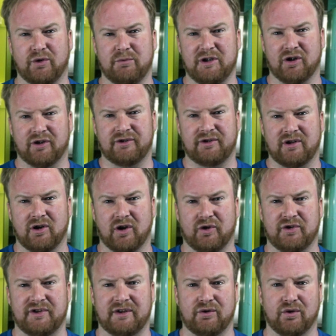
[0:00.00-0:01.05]
dominantes lors
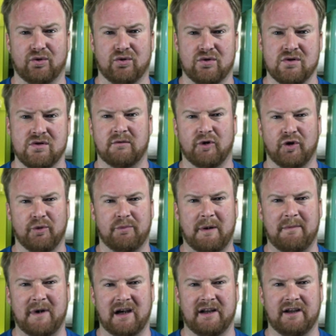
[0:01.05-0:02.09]
de cet euro, comment ne
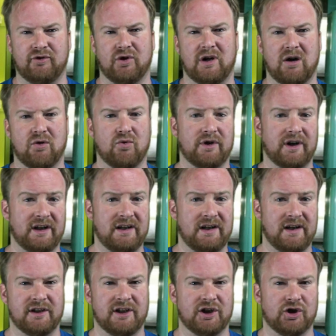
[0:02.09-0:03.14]
pas parler de la
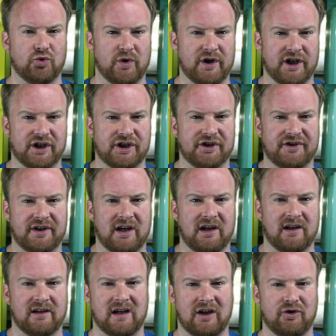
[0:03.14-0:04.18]
Hongrie qui jouait chez
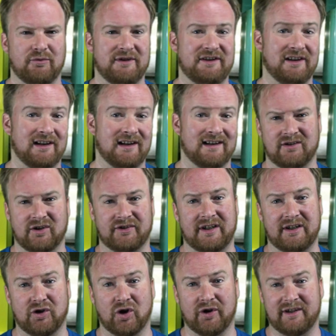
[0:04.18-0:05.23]
elle, à domicile, dans
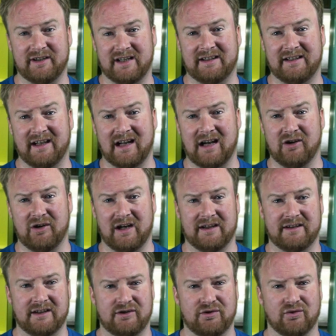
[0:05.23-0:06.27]
cette grande cathédrale de
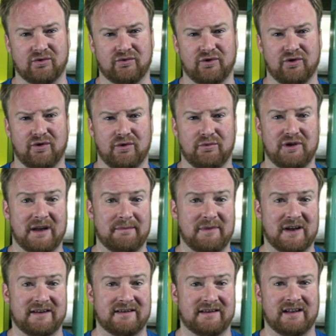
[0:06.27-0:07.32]
natation de
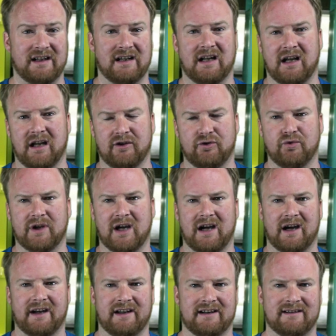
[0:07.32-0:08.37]
Budapest qu'est la
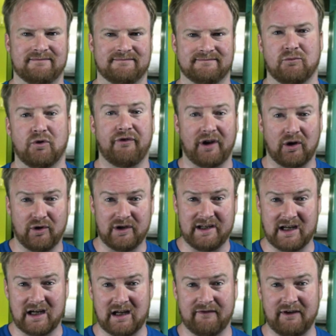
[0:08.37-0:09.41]
Duna Arena. Pour faire le
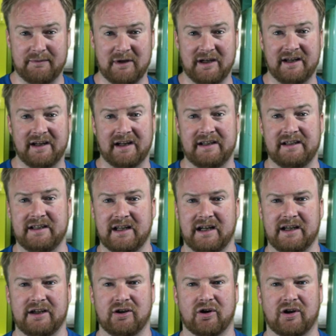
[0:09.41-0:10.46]
lien avec Pellegrini
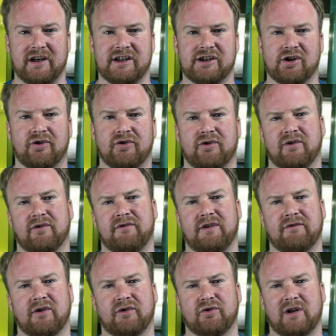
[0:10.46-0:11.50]
et les grandes légendes
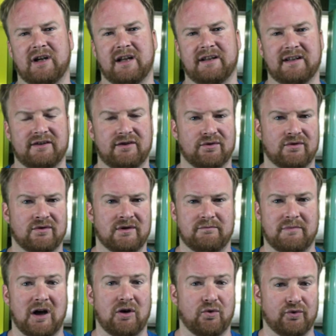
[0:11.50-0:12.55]
vivantes de la natation,
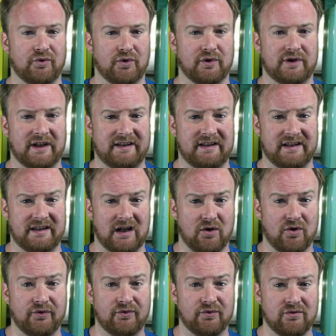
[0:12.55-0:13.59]
parlons de
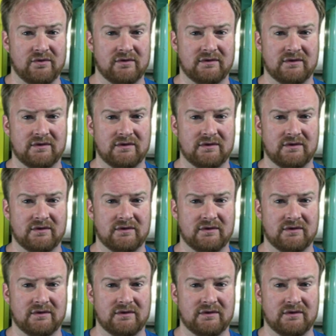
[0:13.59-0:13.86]
Katinka Ozu,